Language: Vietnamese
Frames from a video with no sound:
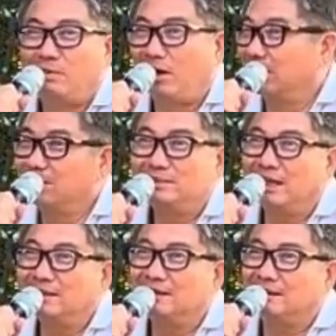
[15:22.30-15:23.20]
mòn cũng
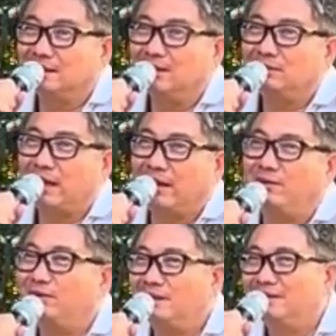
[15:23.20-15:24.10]
vẫn còn dấu
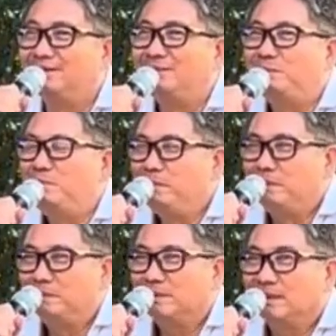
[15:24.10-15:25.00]
thẹo á
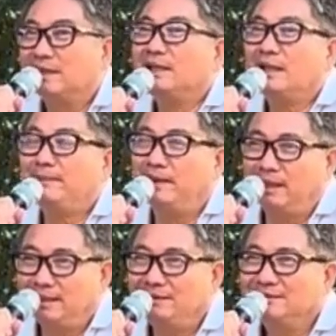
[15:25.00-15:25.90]
là cái nghiệp
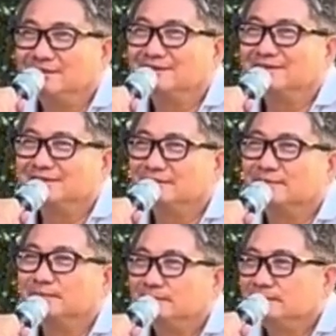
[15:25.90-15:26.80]
ấy
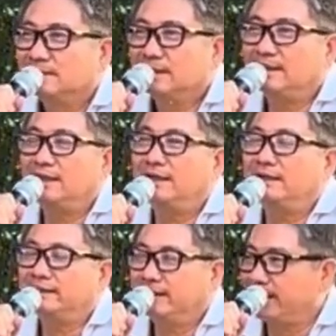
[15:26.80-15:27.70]
cho
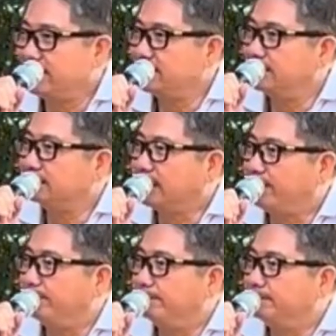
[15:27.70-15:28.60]
nên gán giữ
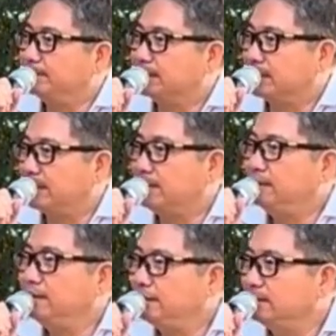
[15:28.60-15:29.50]
tâm cho
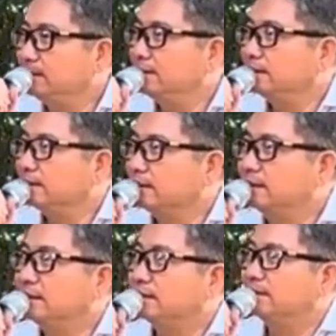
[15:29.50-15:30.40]
kỹ
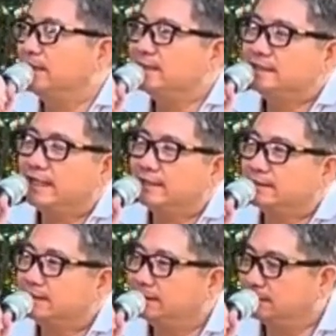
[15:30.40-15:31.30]
đừng có bị chày
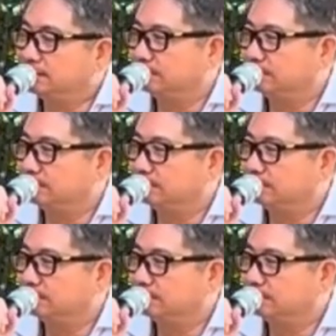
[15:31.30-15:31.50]
xước